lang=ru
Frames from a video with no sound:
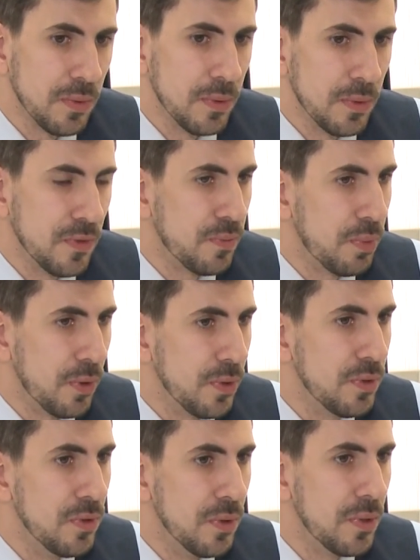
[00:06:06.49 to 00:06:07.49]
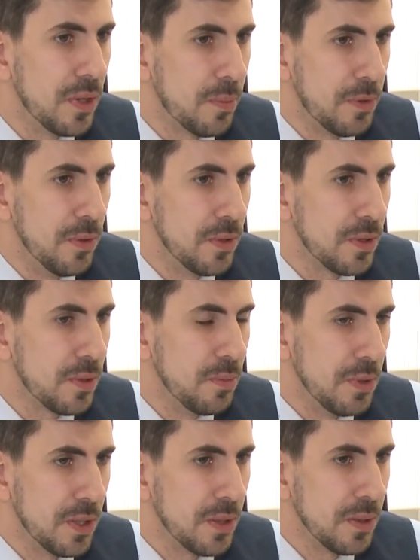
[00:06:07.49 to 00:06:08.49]
э, вплоть до определенных
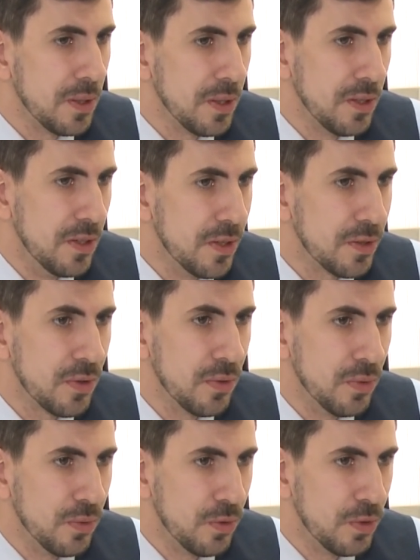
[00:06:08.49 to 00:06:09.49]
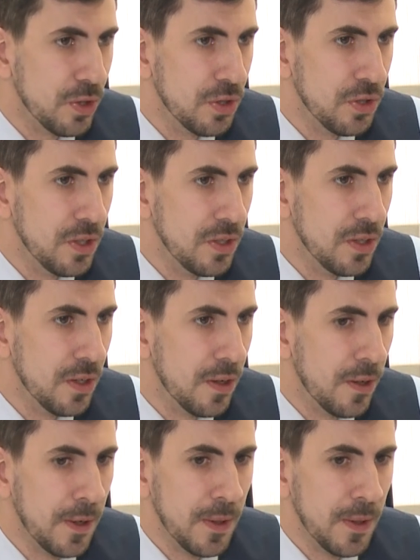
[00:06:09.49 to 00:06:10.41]
мер и к директору учреждения.